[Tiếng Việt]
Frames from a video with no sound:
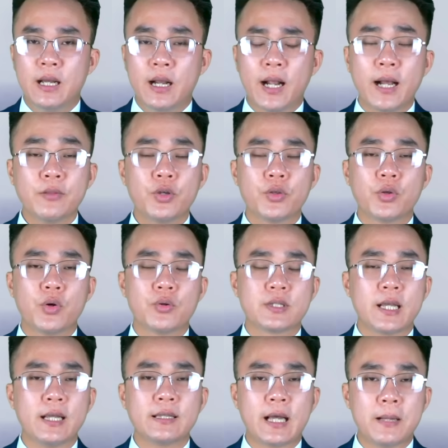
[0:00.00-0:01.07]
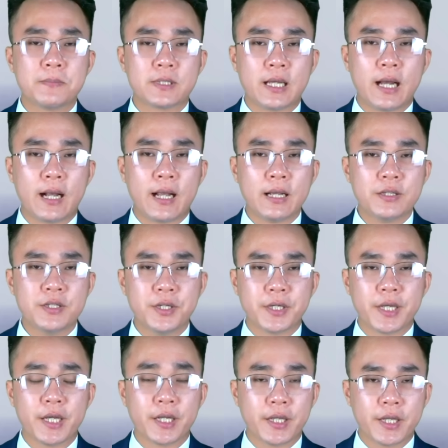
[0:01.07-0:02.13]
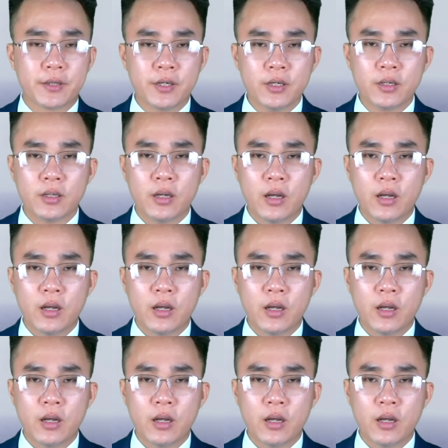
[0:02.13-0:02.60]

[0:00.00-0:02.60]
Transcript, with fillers: các thủy thủ sẽ tham gia các sự kiện nghi thức,